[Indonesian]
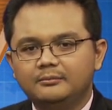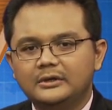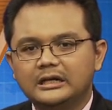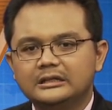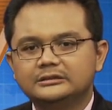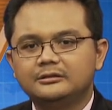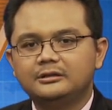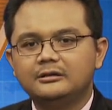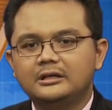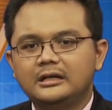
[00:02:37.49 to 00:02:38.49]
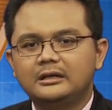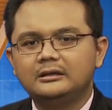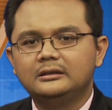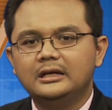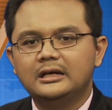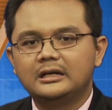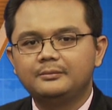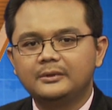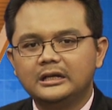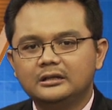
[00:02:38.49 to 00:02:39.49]
maka saudara
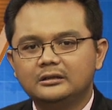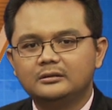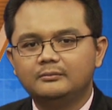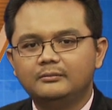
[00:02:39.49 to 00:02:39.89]
diharapkan